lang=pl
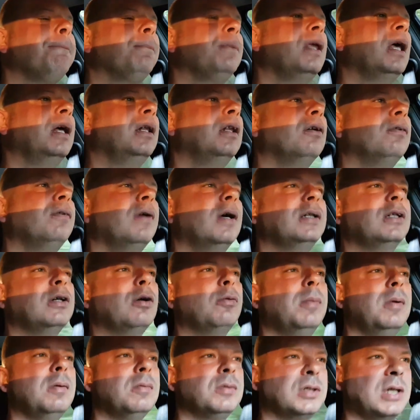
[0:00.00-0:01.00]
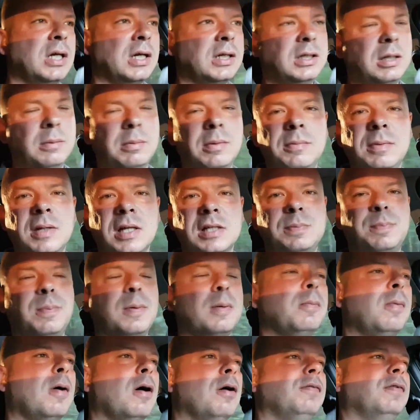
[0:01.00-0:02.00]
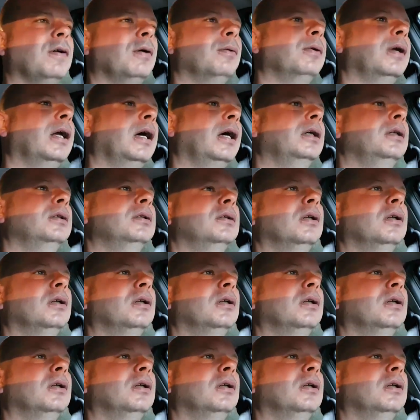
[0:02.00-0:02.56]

nie dowiedziałbym się, gdybym nie spróbował, nie?